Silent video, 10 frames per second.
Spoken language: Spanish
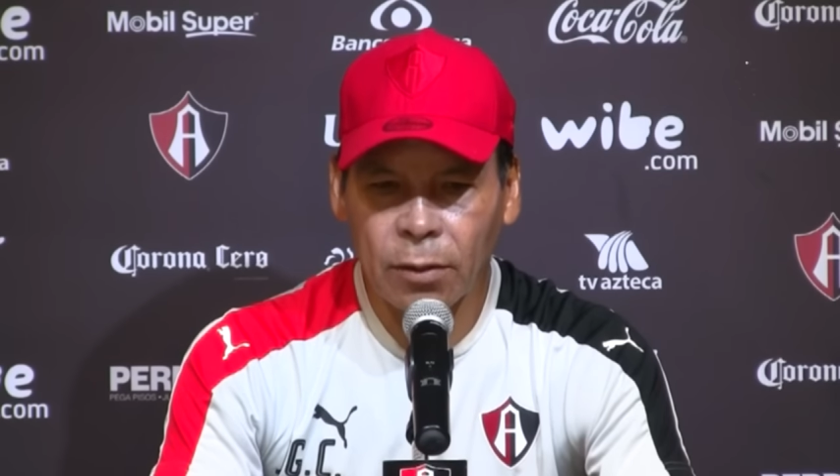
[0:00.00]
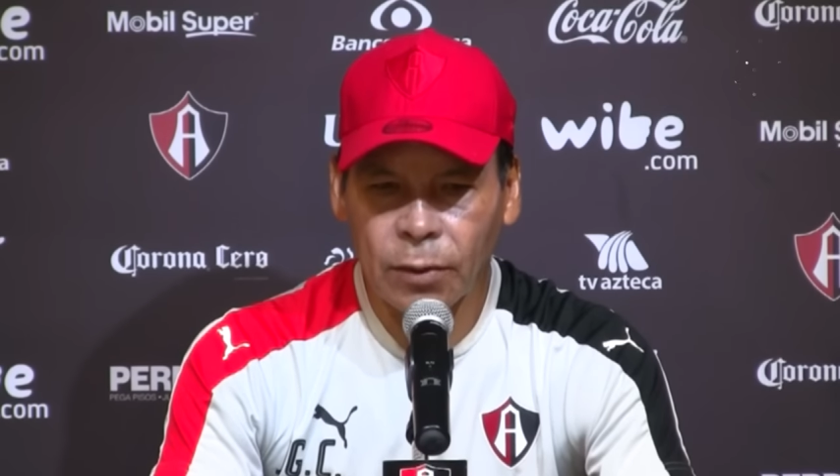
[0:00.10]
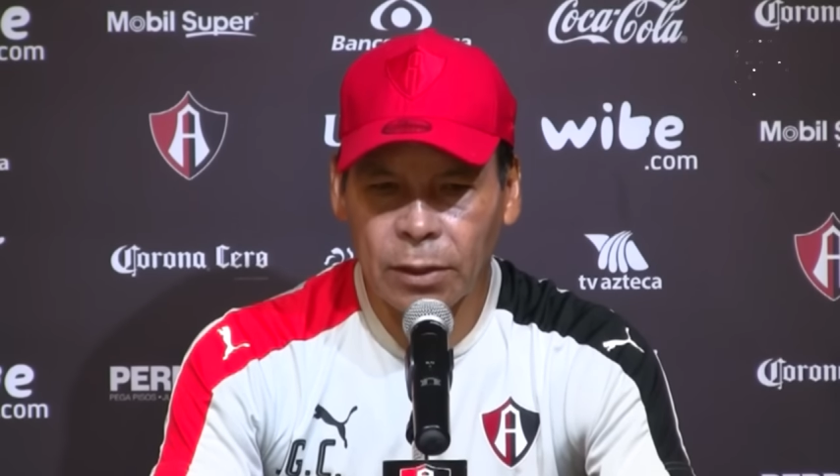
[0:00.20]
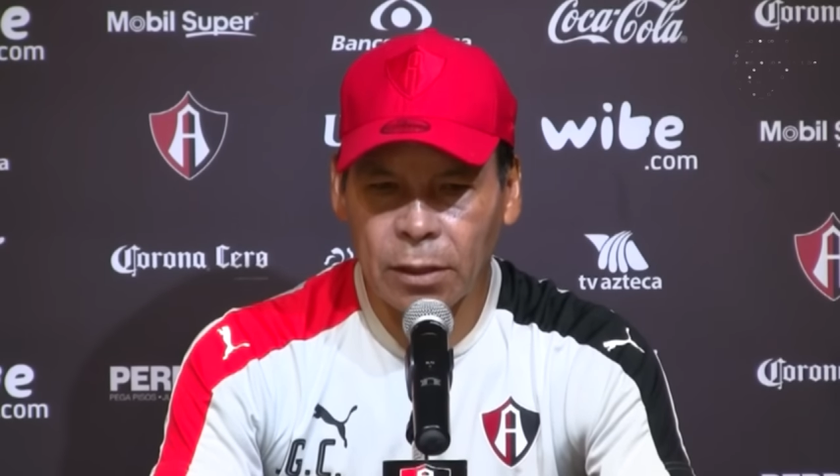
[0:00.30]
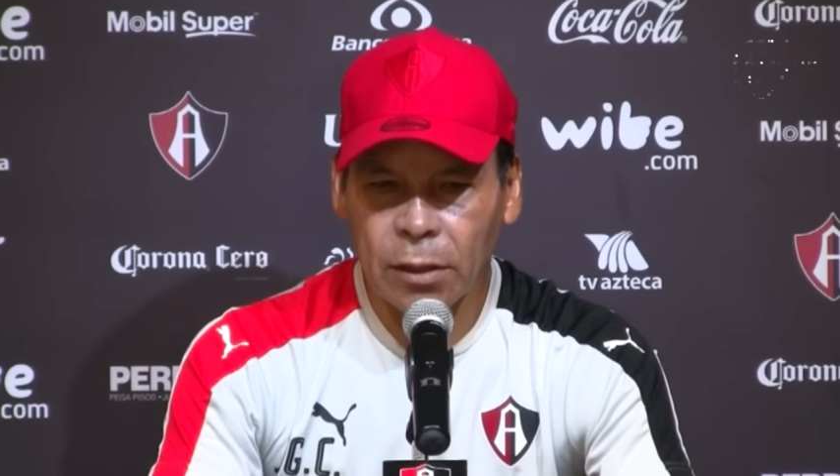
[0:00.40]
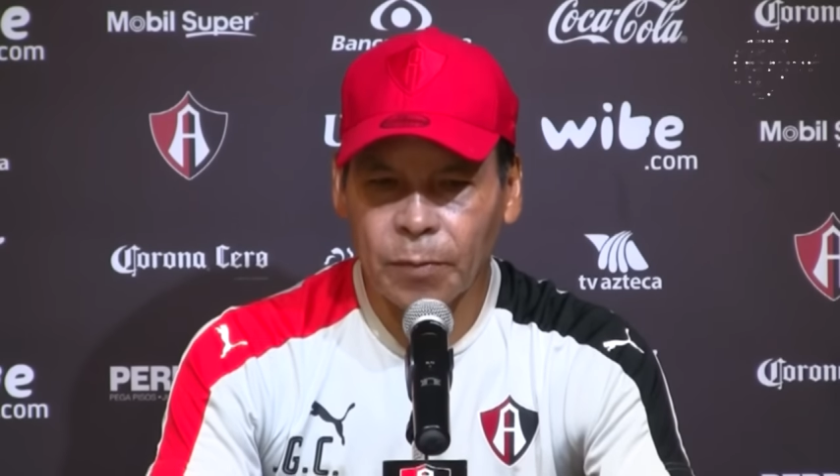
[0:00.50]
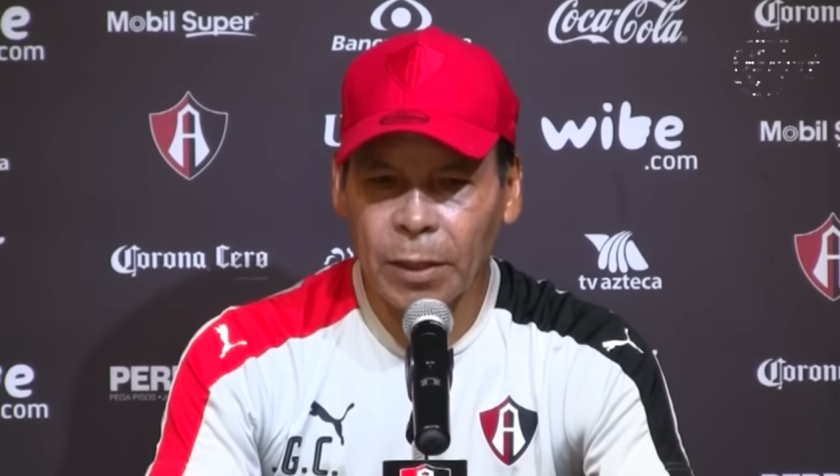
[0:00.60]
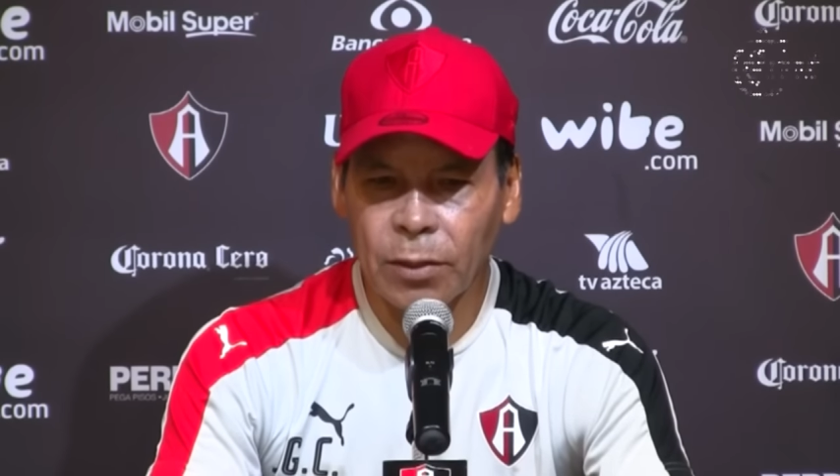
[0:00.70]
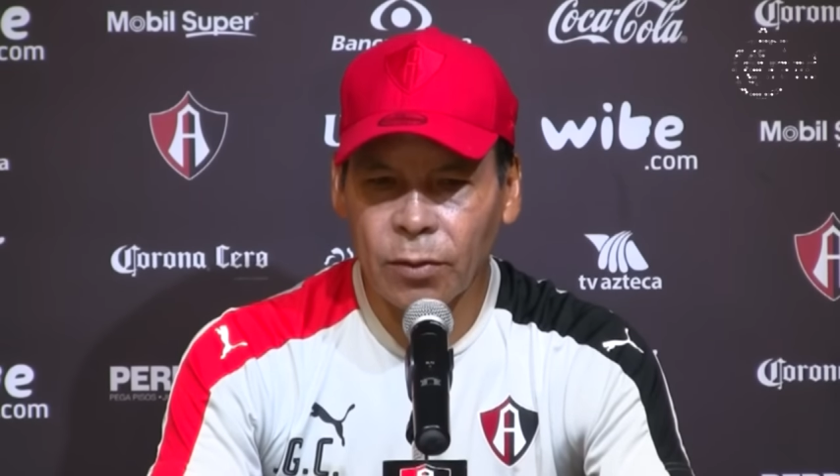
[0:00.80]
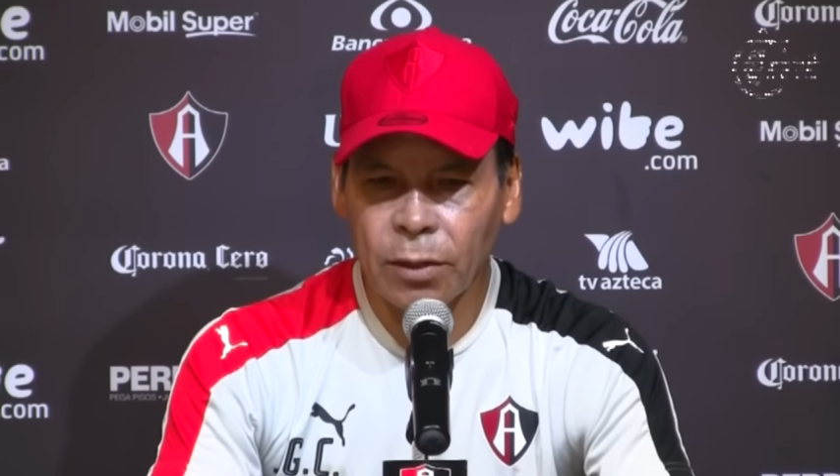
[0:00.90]
nuestras
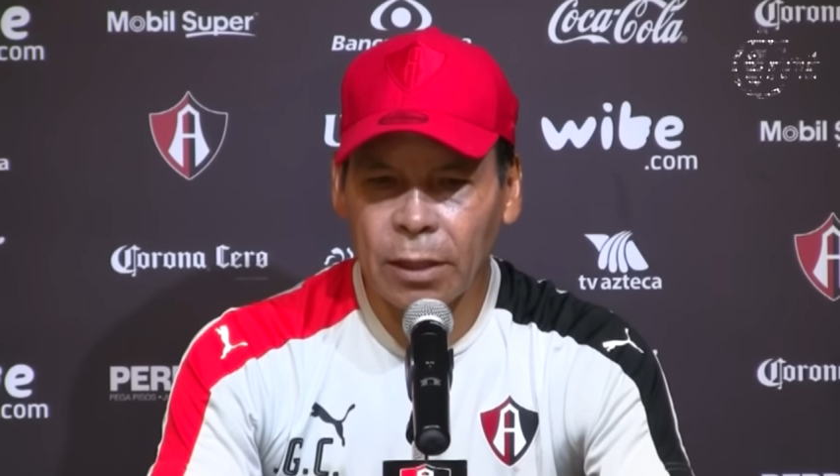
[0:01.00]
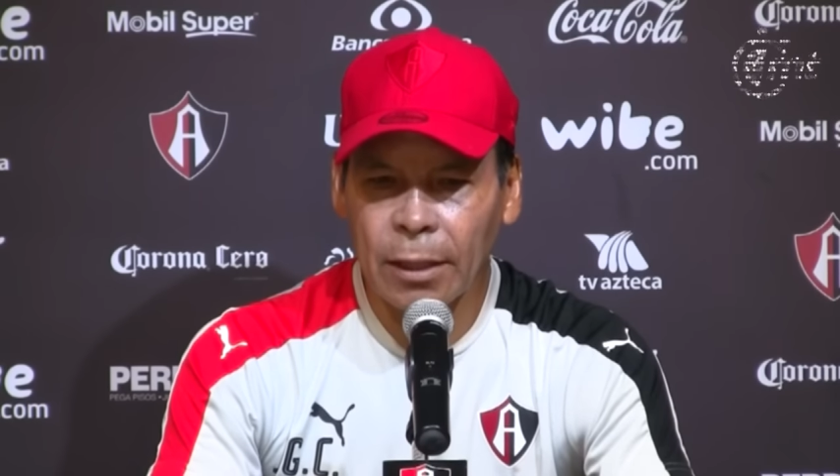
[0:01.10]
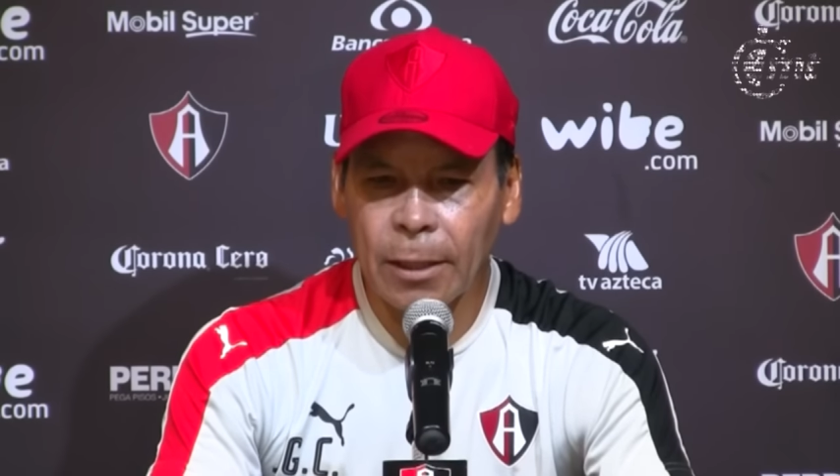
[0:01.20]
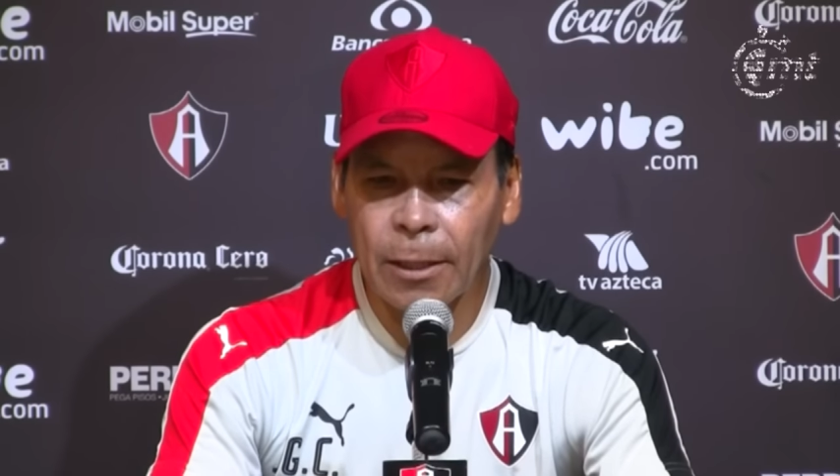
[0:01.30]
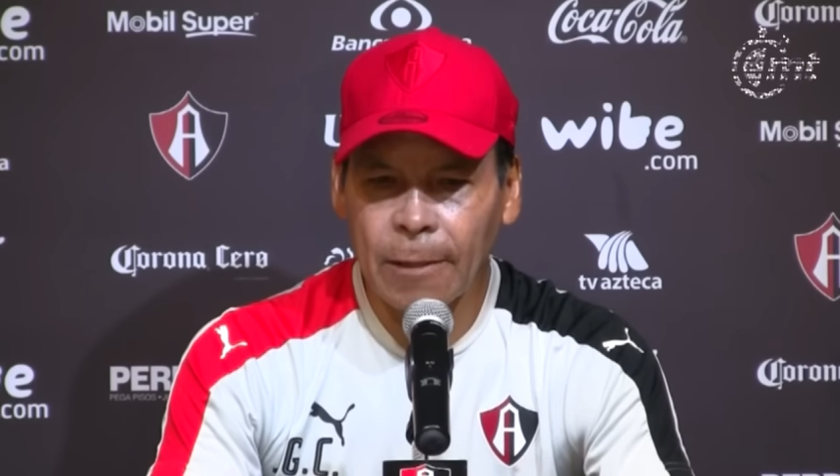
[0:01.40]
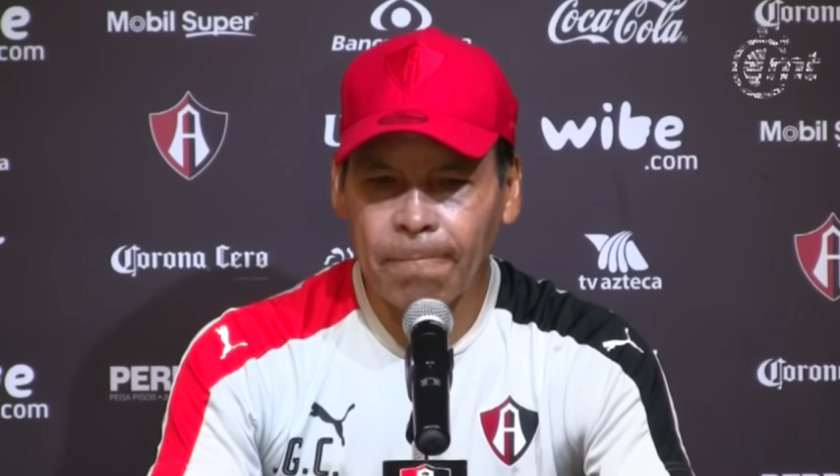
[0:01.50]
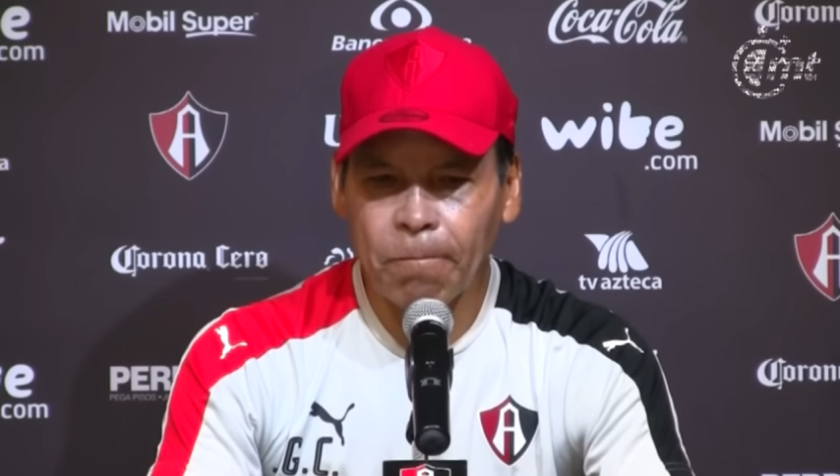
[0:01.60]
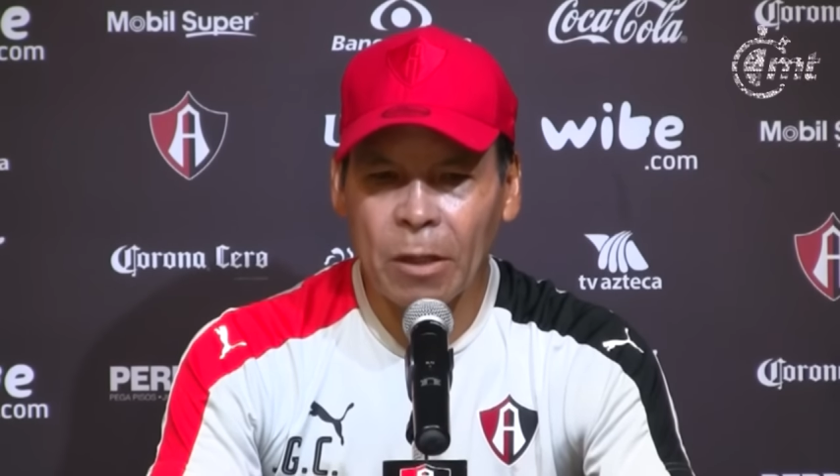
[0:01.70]
aspiraciones de liguilla